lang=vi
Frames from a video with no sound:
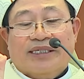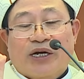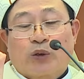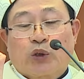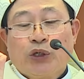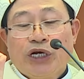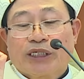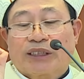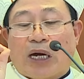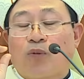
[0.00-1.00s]
theo
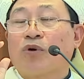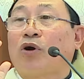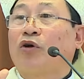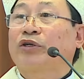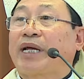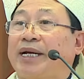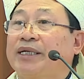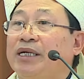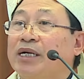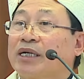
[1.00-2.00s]
truyền thống của hội thánh